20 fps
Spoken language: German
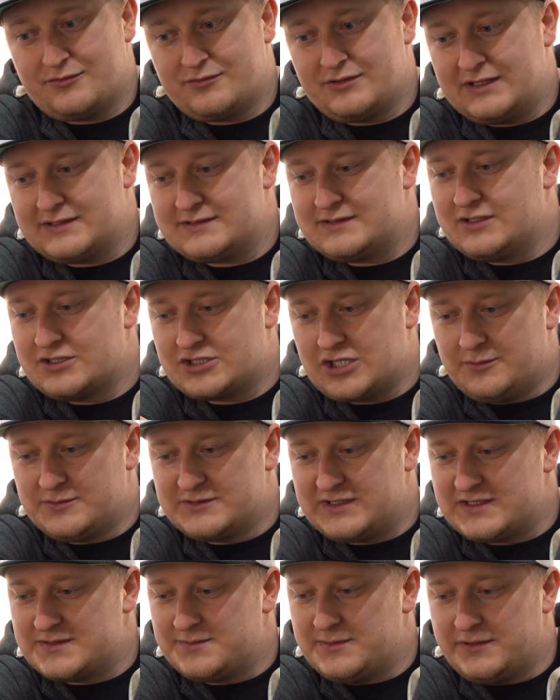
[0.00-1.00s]
Und jetzt schauen wir
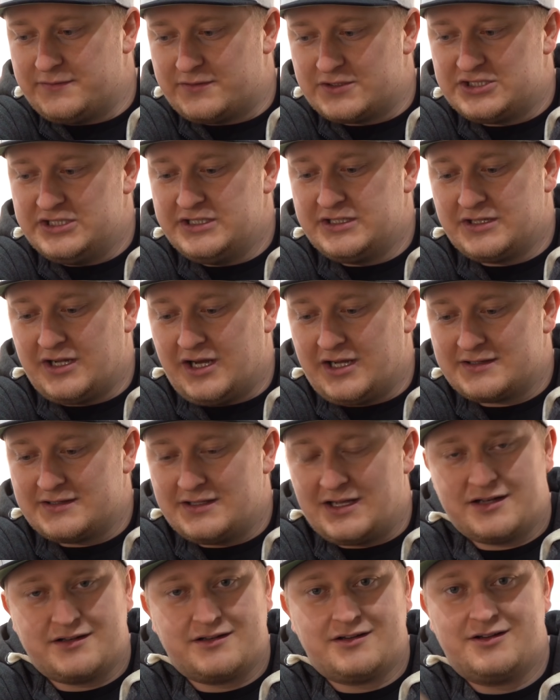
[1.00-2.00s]
uns erstmal die verschiedenen
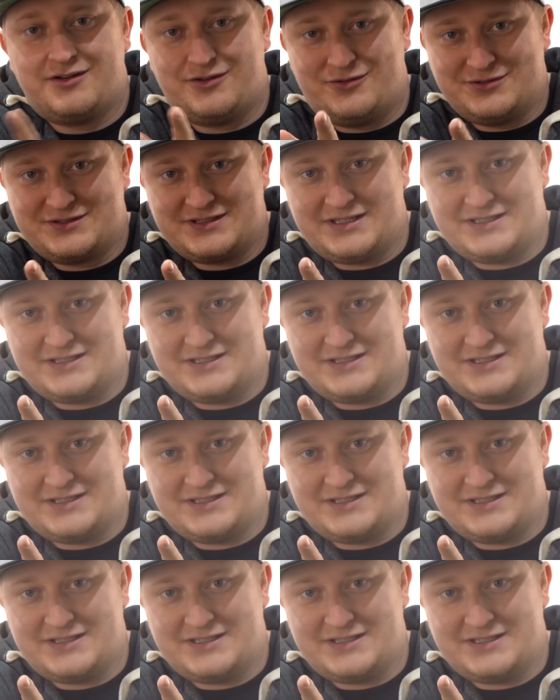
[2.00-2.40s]
Arten an. Los